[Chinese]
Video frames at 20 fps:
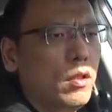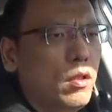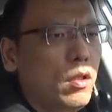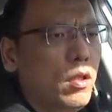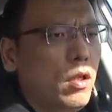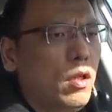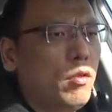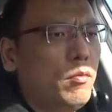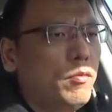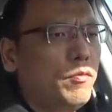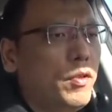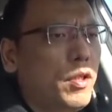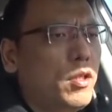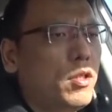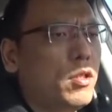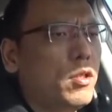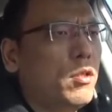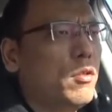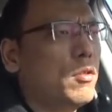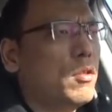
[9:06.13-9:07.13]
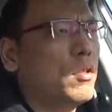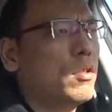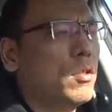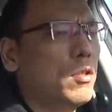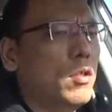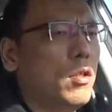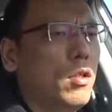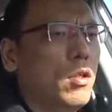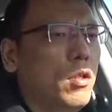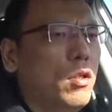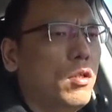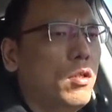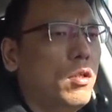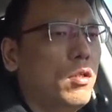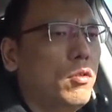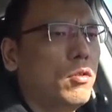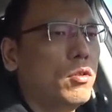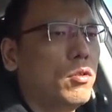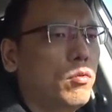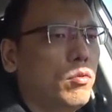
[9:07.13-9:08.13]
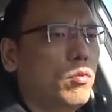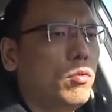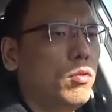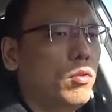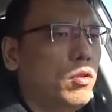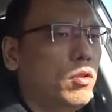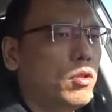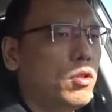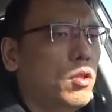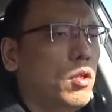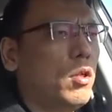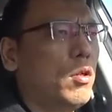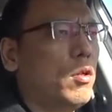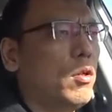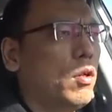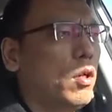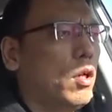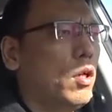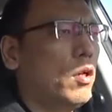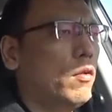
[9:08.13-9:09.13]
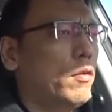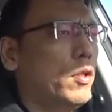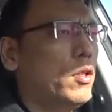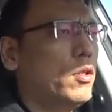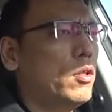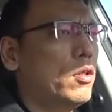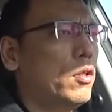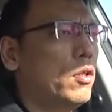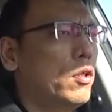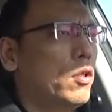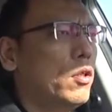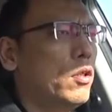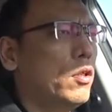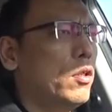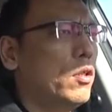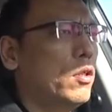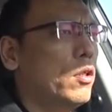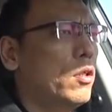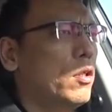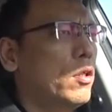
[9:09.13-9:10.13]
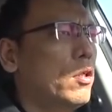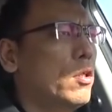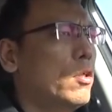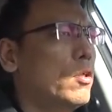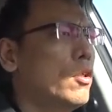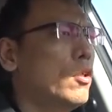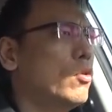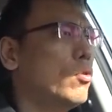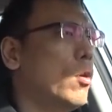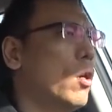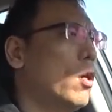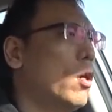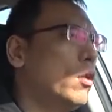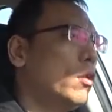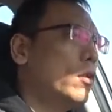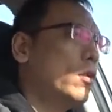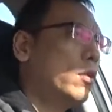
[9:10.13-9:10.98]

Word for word: 好，我们维持六十四、六十五、六十六，好，维持紧装。